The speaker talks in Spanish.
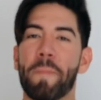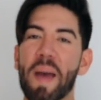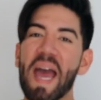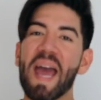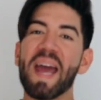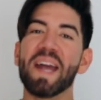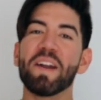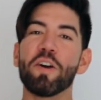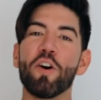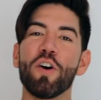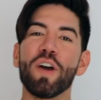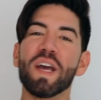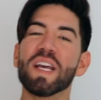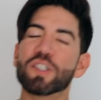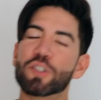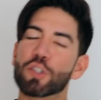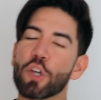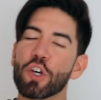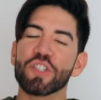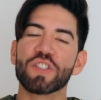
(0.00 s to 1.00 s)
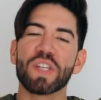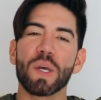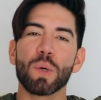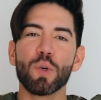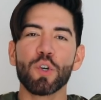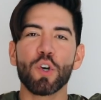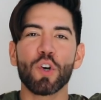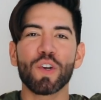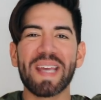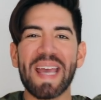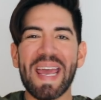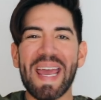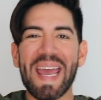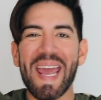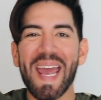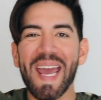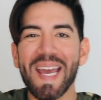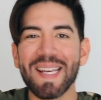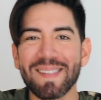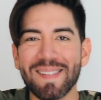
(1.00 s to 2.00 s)
Pero estoy seguro que
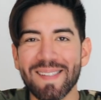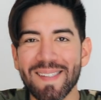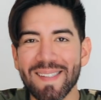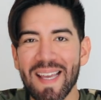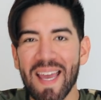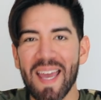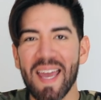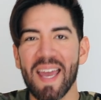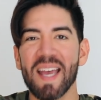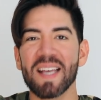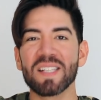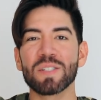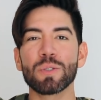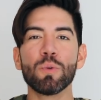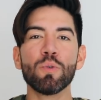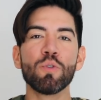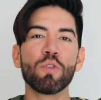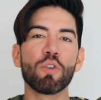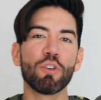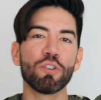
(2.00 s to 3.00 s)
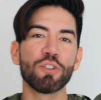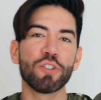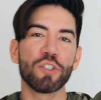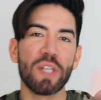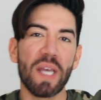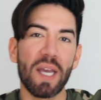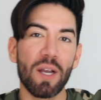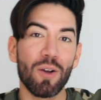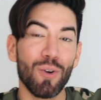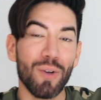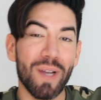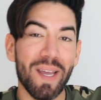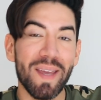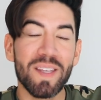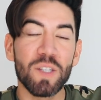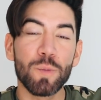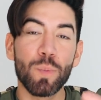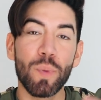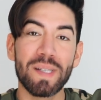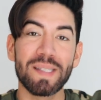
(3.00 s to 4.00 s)
este es un consejo que
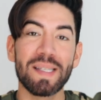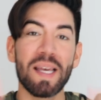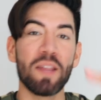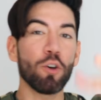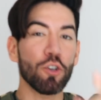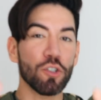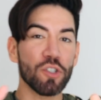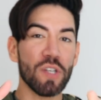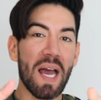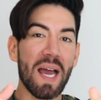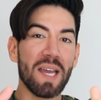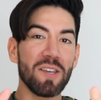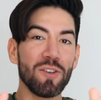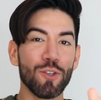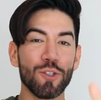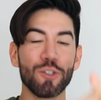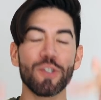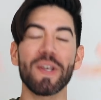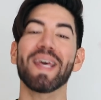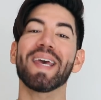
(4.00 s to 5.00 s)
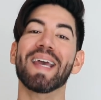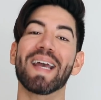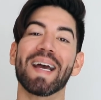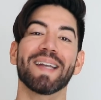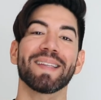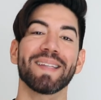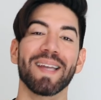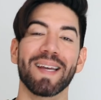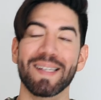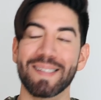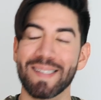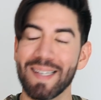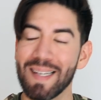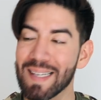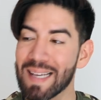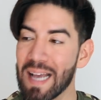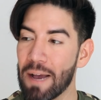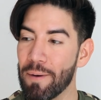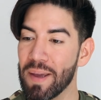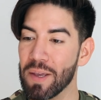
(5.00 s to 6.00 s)
después de dos años de dejarte crecer el
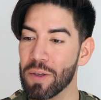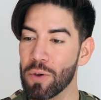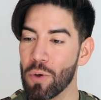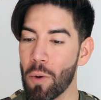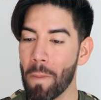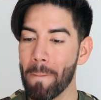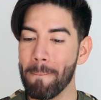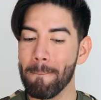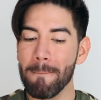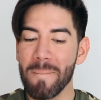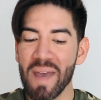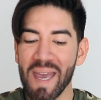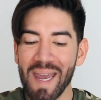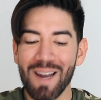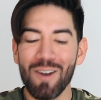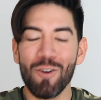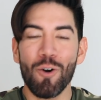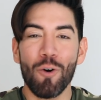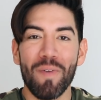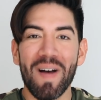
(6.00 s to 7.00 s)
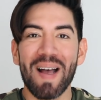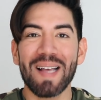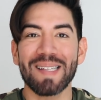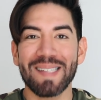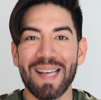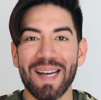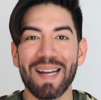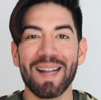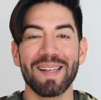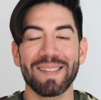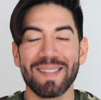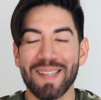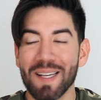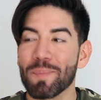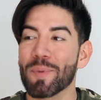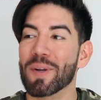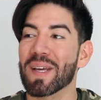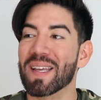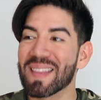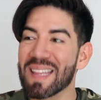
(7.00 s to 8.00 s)
cabello, me lo vas a agradecer
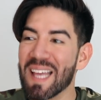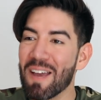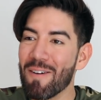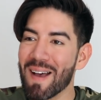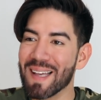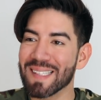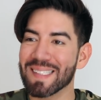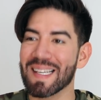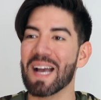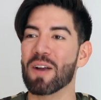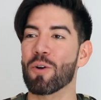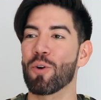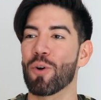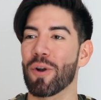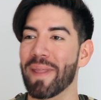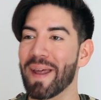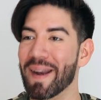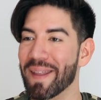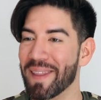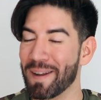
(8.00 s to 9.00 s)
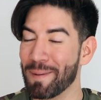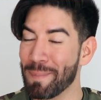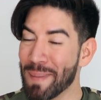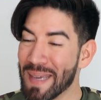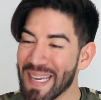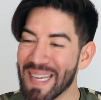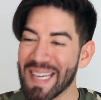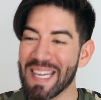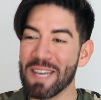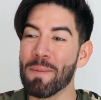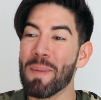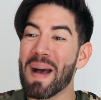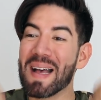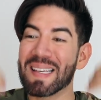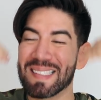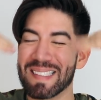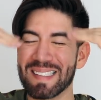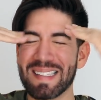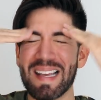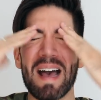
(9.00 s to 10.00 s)
porque te vas a acordar de mí y
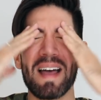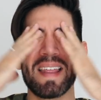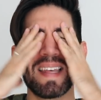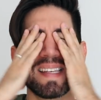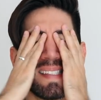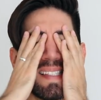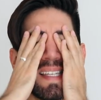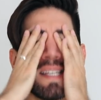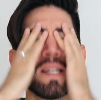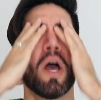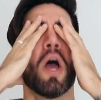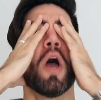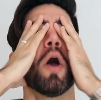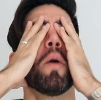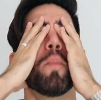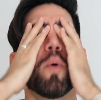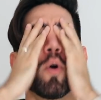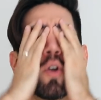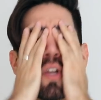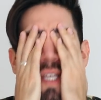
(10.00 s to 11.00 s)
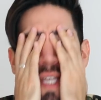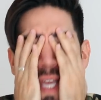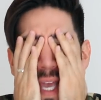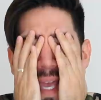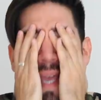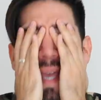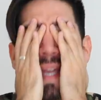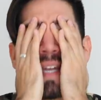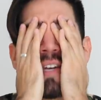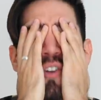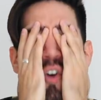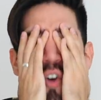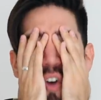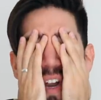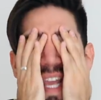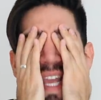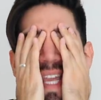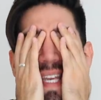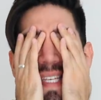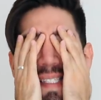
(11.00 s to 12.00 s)
vas a decir por qué no
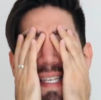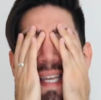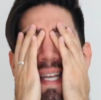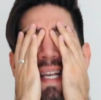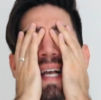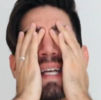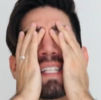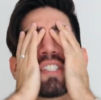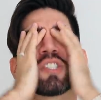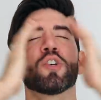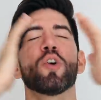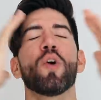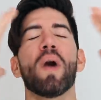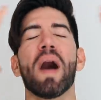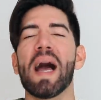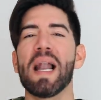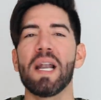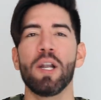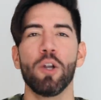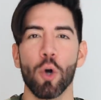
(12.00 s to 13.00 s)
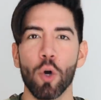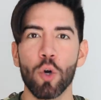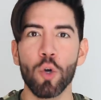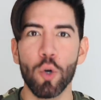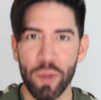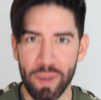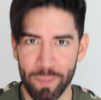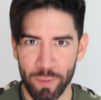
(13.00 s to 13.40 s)
le hice caso al loco de